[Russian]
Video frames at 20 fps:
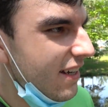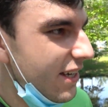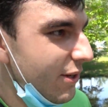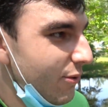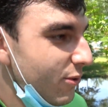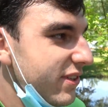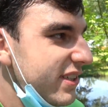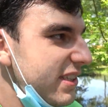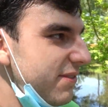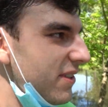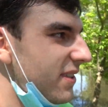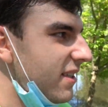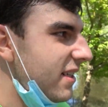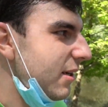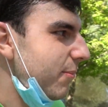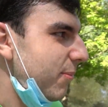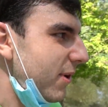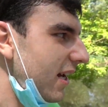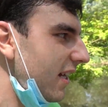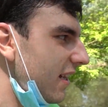И он
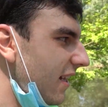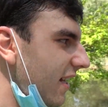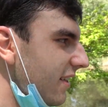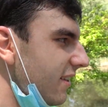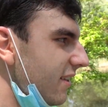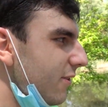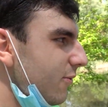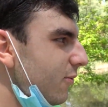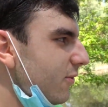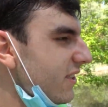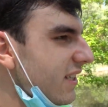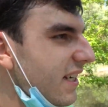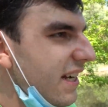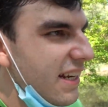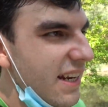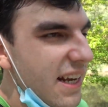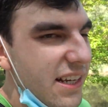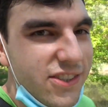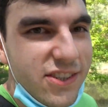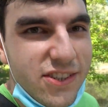действительно прохладный, он не
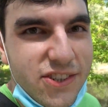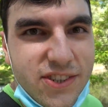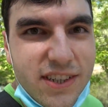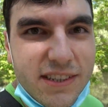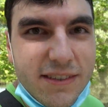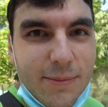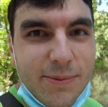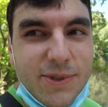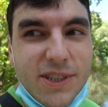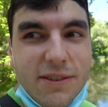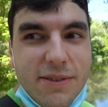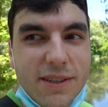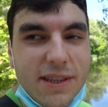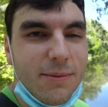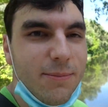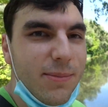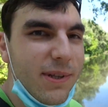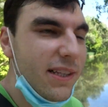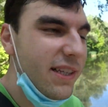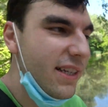горячий. Сейчас вообще в
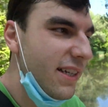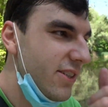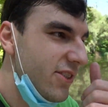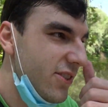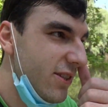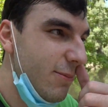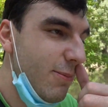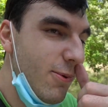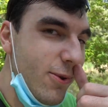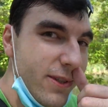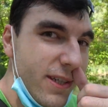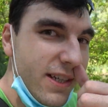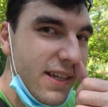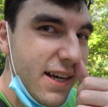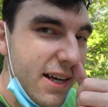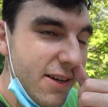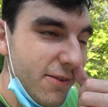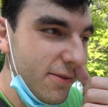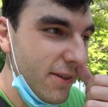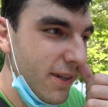этом плане, конечно, полный
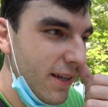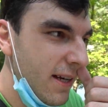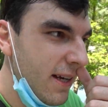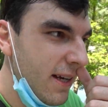кайф.